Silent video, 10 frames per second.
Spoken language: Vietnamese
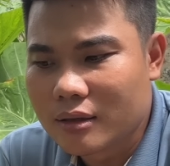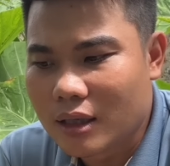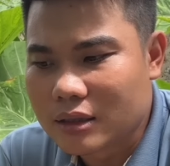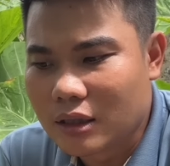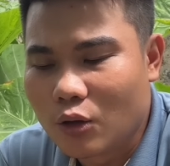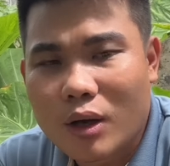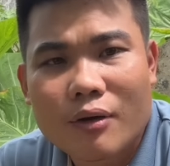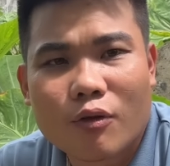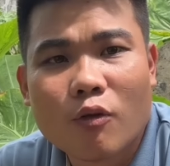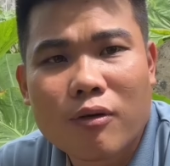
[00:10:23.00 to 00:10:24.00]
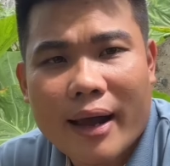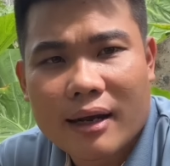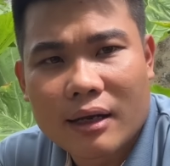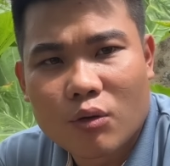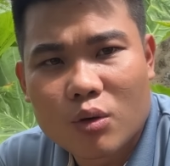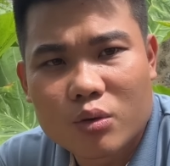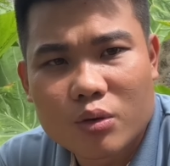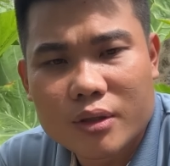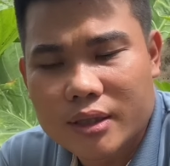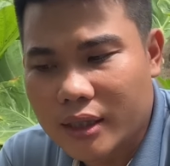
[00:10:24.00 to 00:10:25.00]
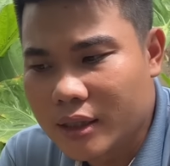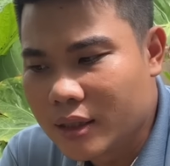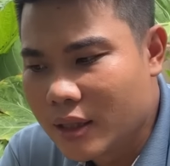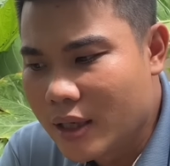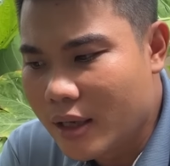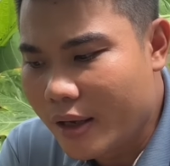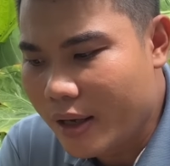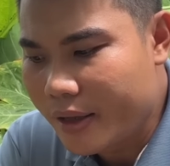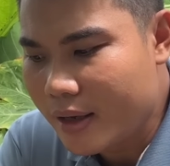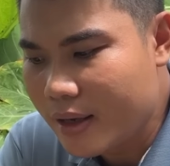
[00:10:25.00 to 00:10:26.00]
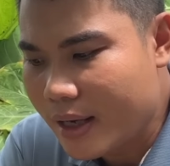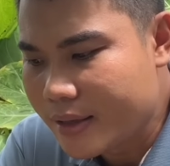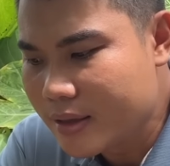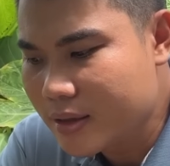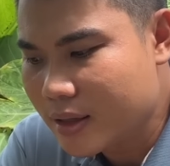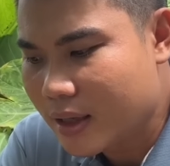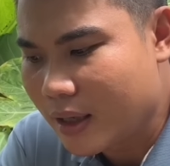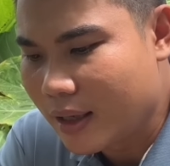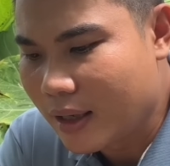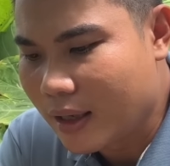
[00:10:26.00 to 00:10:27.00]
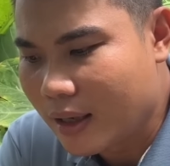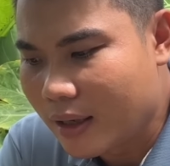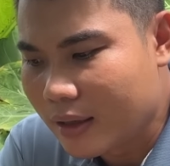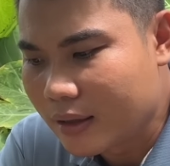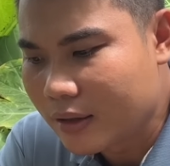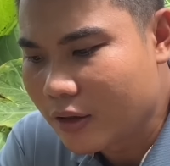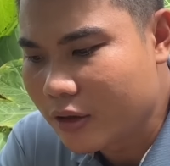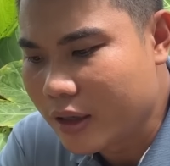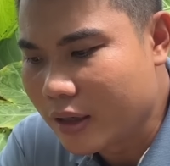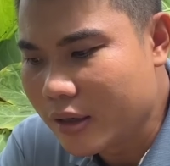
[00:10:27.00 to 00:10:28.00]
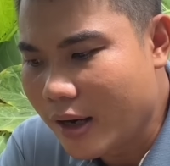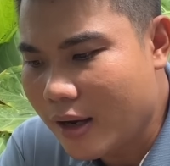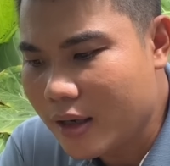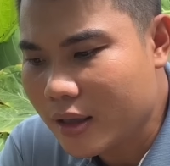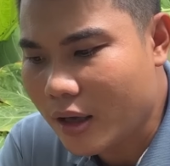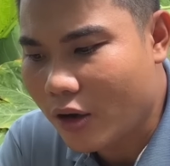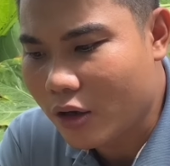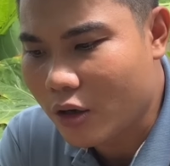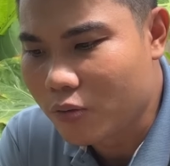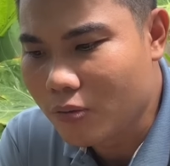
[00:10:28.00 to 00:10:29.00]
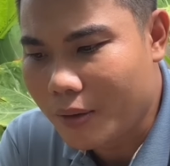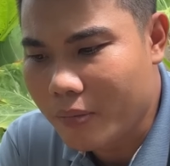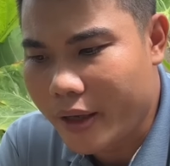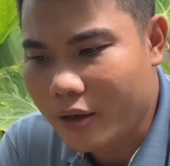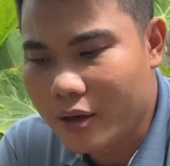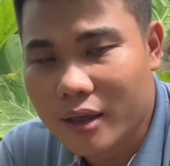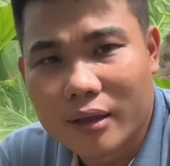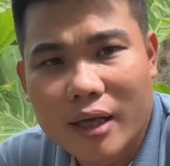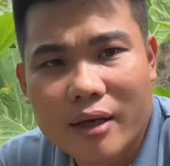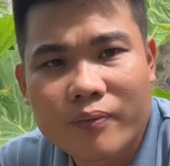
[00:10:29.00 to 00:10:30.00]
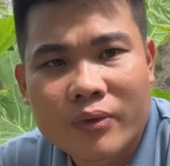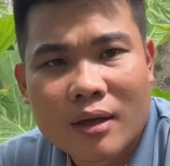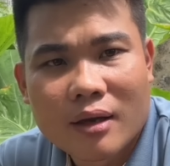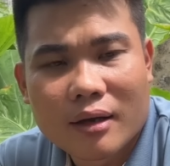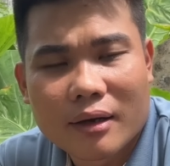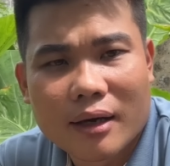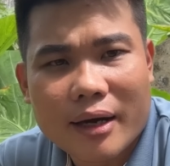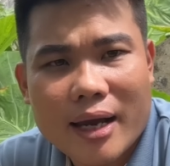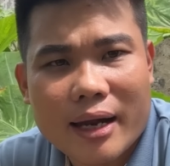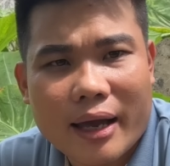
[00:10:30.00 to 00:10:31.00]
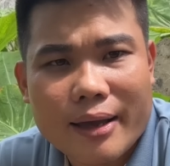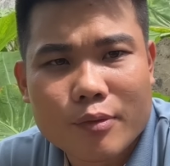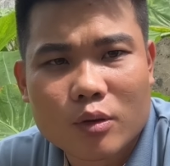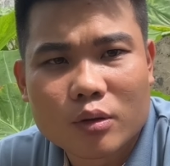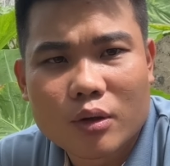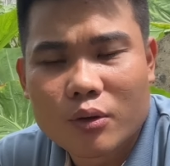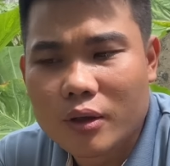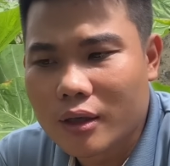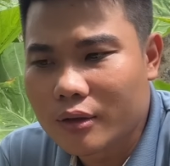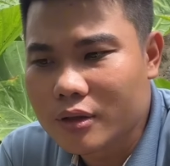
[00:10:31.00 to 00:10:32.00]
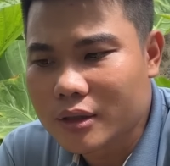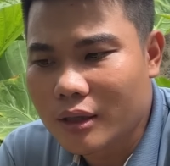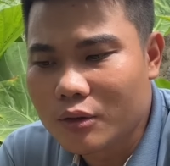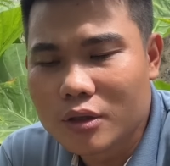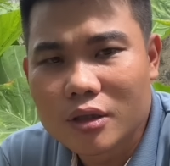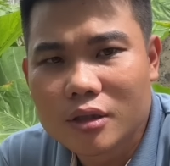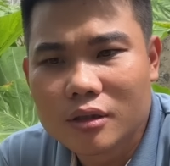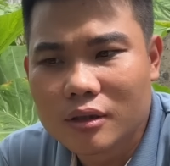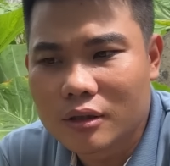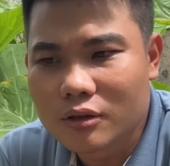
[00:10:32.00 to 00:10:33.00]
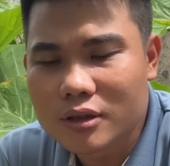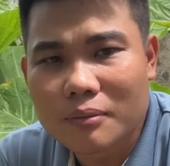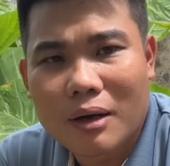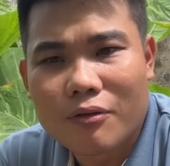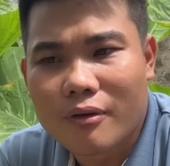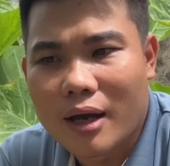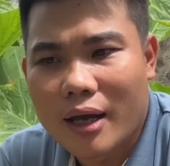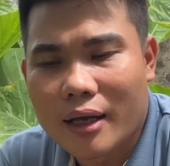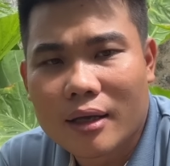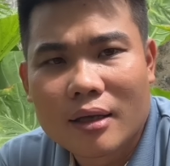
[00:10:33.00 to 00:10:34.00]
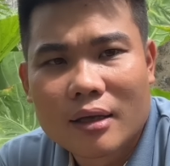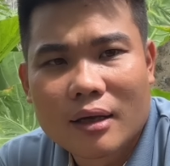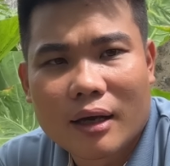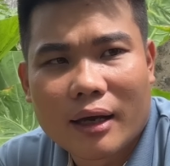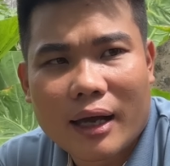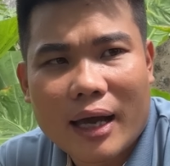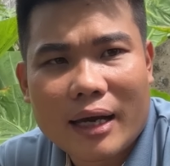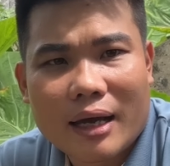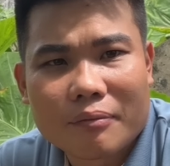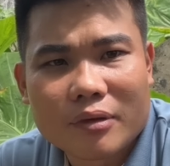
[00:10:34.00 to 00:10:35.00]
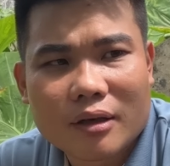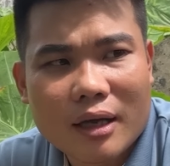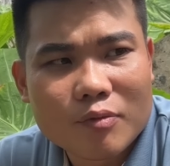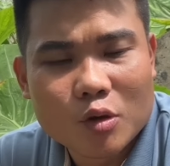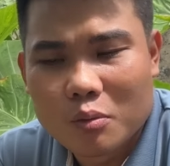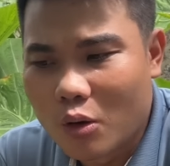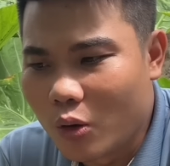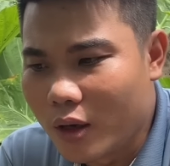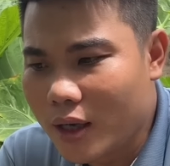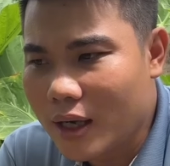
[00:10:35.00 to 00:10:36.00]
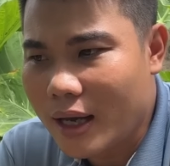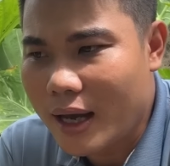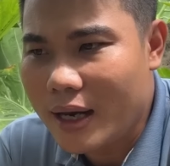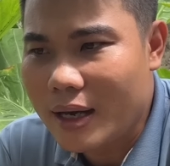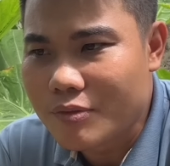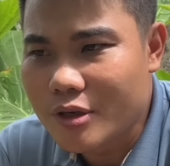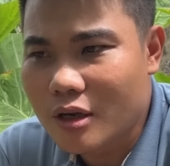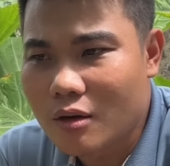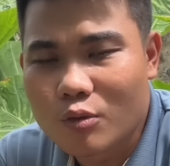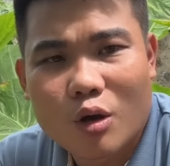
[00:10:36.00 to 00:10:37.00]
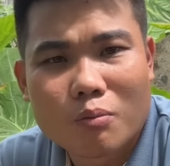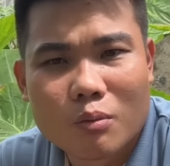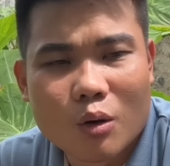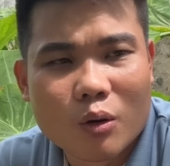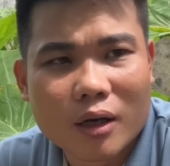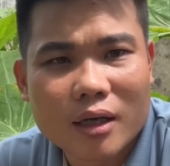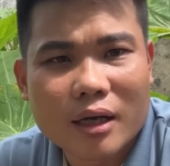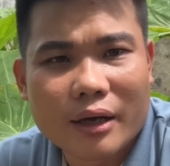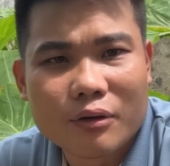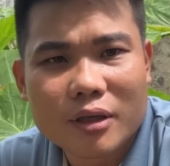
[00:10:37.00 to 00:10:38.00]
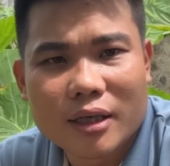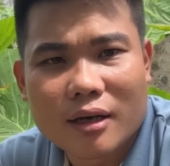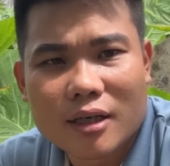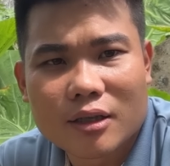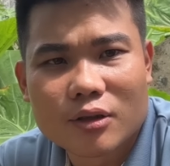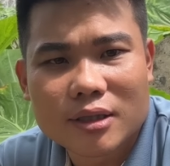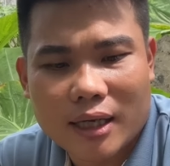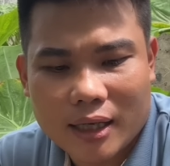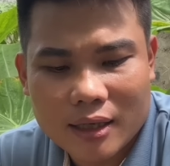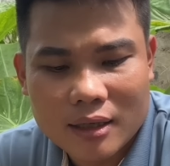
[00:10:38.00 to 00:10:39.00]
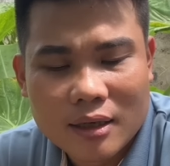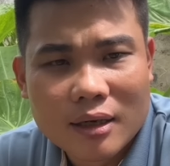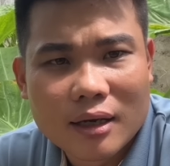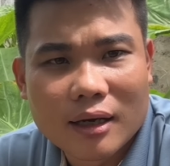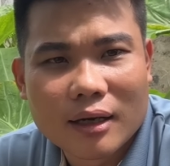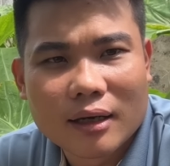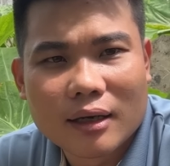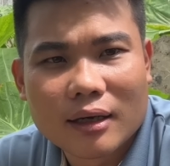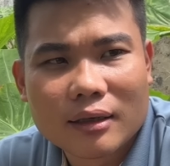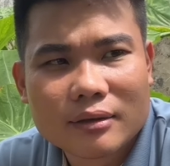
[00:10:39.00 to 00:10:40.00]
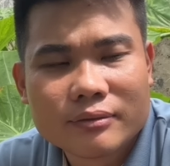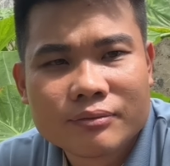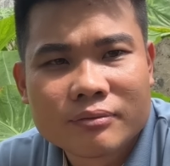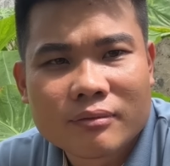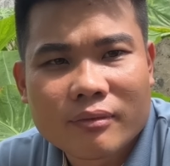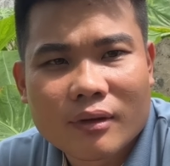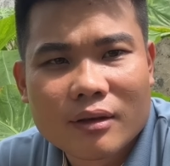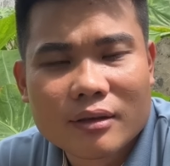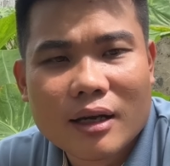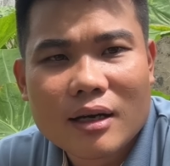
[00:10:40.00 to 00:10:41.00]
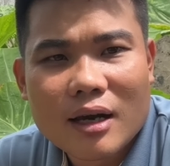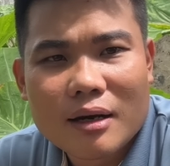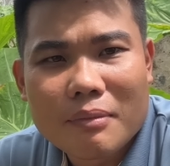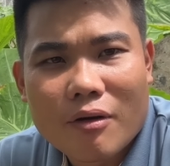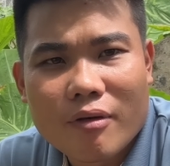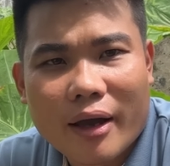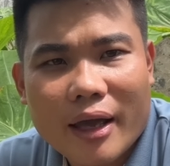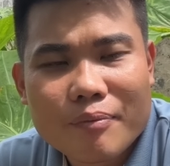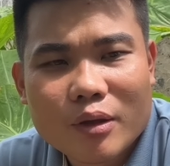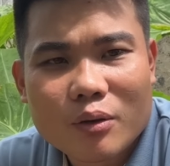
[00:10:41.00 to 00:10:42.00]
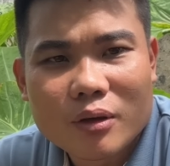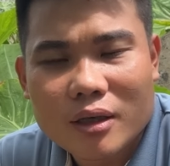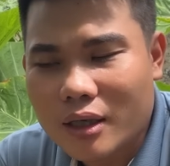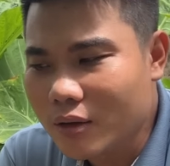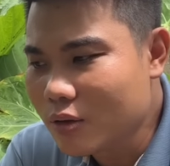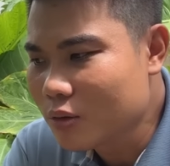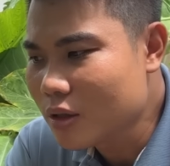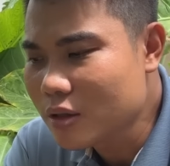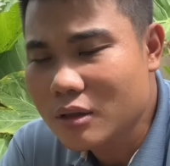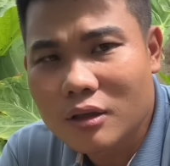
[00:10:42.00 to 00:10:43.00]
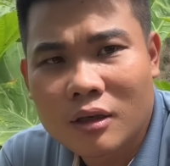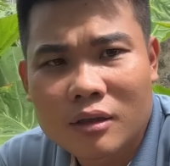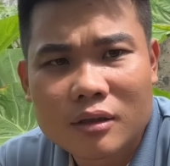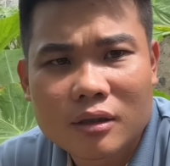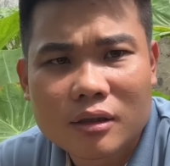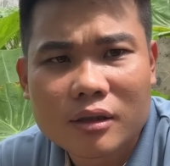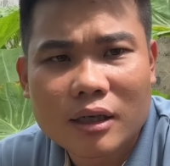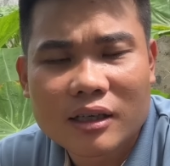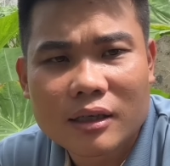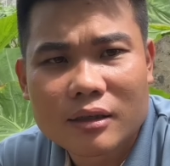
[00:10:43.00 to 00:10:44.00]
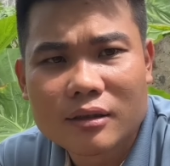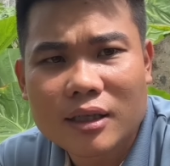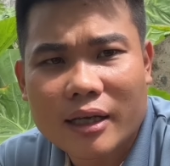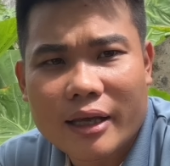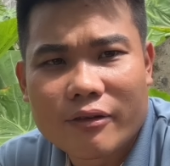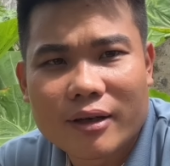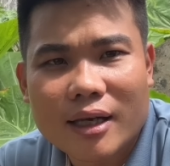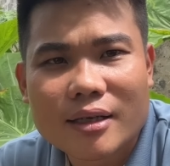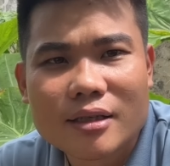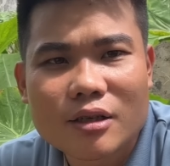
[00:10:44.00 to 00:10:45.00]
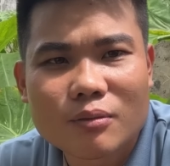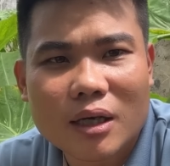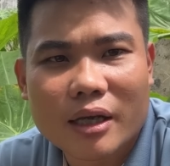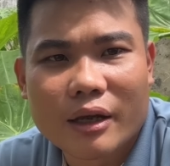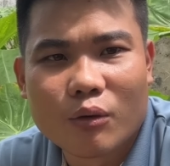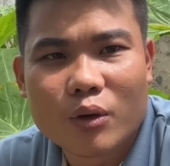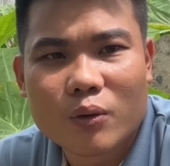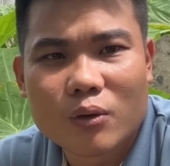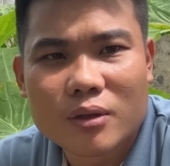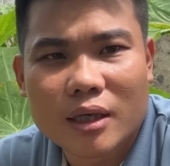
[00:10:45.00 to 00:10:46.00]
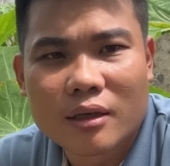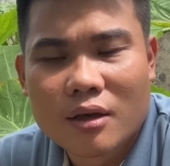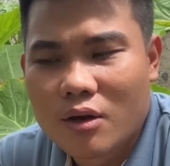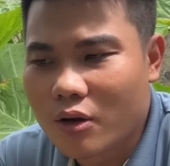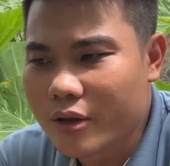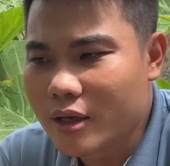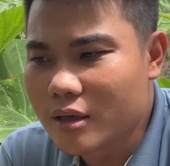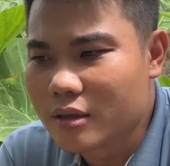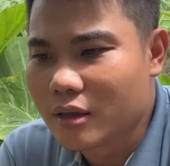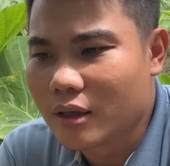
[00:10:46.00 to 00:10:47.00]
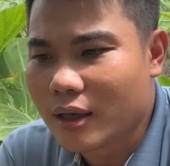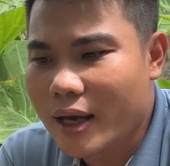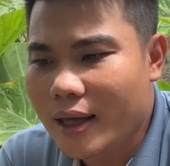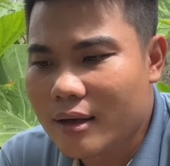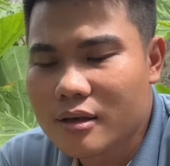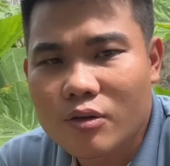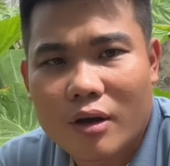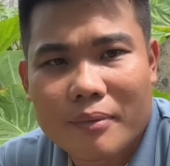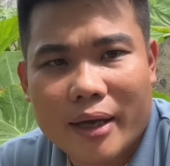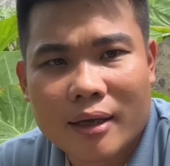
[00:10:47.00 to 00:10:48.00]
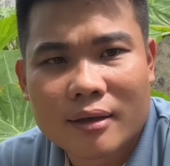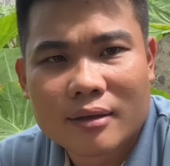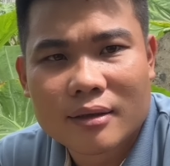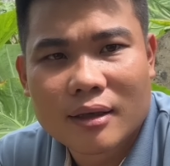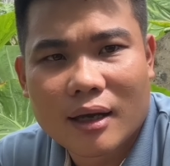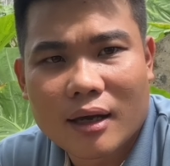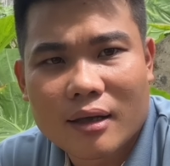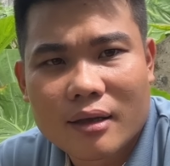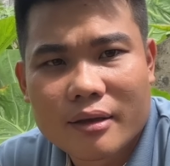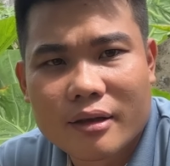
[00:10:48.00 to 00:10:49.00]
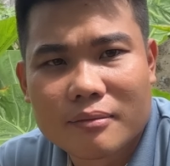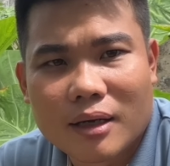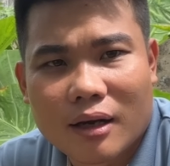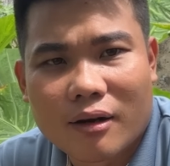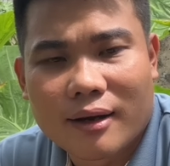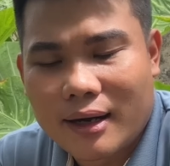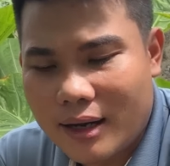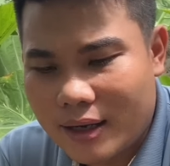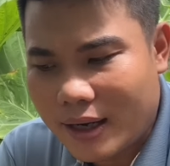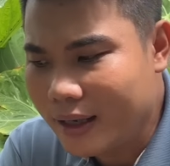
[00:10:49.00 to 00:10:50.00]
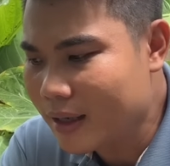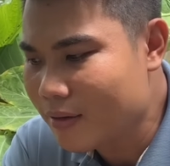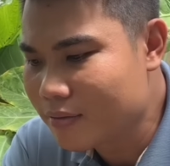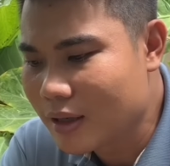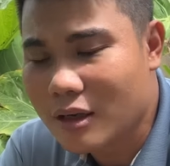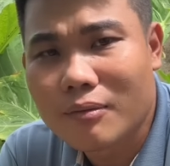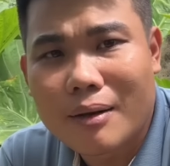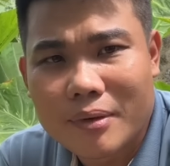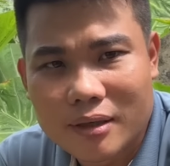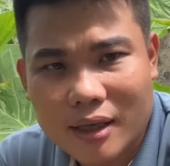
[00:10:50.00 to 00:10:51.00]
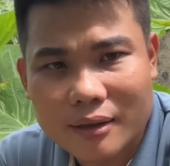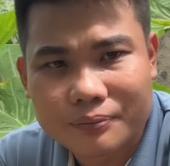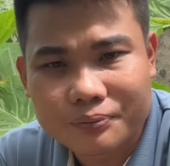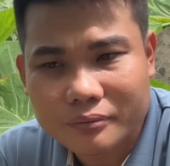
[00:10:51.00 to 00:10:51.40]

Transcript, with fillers: thật sự quá là phủ phàng hay quý cô chú anh chị à, nhớ ngày trước á, thì à, có những người đó đó thì họ cũng mạnh miệng họ lên tiếng à, đây là em của tôi tôi sẽ yêu thương tôi sẽ bảo vệ à, ai làm cho em tôi buồn hay là ai làm cho hồng loan buồn các kiểu gì đó thì tôi sẽ à, đứng lên bảo vệ em tôi các kiểu đủ thứ ờ, hứa hứa đợi, hứa thật nhiều và thất hứa cũng thật nhiều với cô chú anh chị có những người hay hứa ngoài miệng ha, nhưng mà họ là lại không không làm được ha